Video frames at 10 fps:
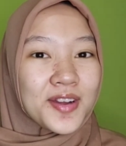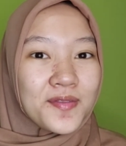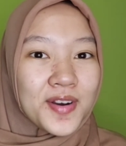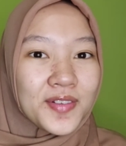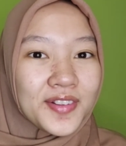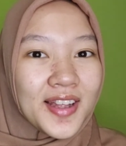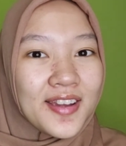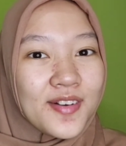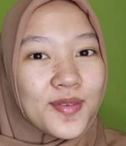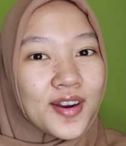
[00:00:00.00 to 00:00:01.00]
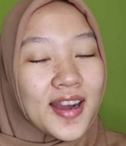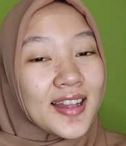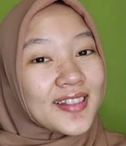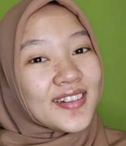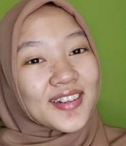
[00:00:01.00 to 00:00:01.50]
Assalamualaikum warahmatullahi
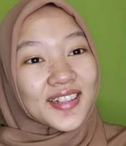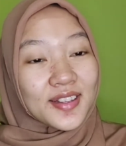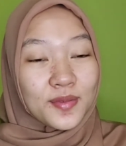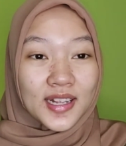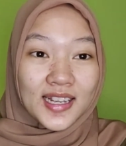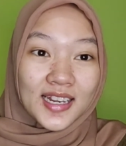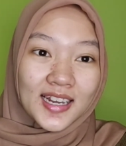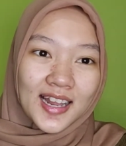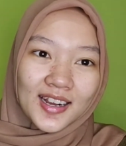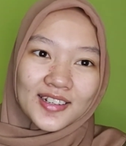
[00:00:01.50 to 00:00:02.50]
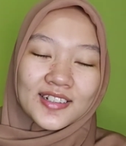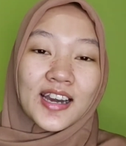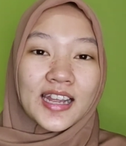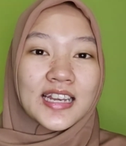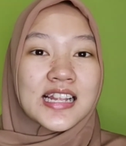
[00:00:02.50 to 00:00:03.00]
wabarakatuh Ketemu lagi dengan aku
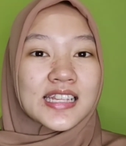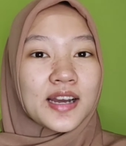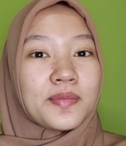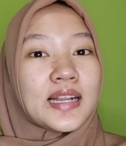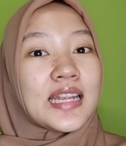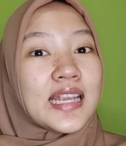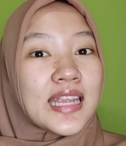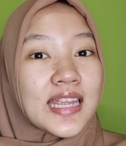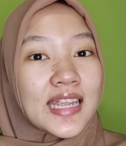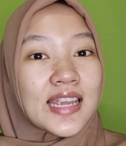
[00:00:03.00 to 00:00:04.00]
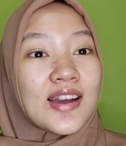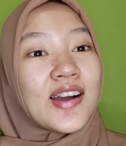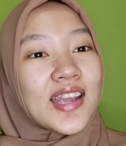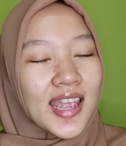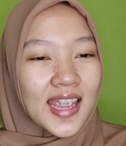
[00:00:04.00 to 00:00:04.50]
Heidi Kamalini
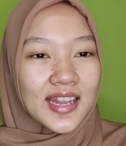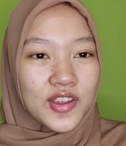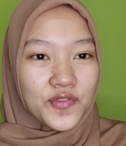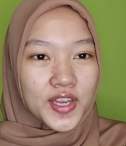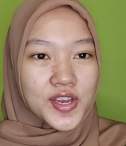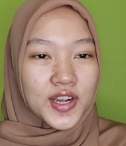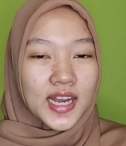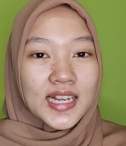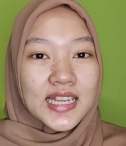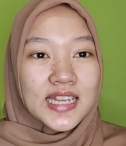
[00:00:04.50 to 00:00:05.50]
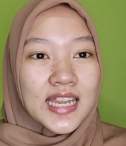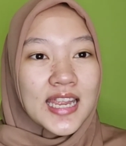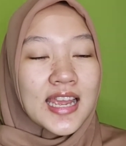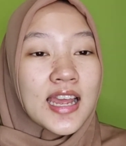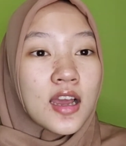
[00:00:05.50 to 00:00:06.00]
Oke di video kali
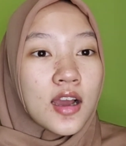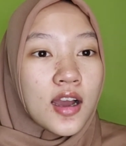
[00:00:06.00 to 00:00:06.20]
ini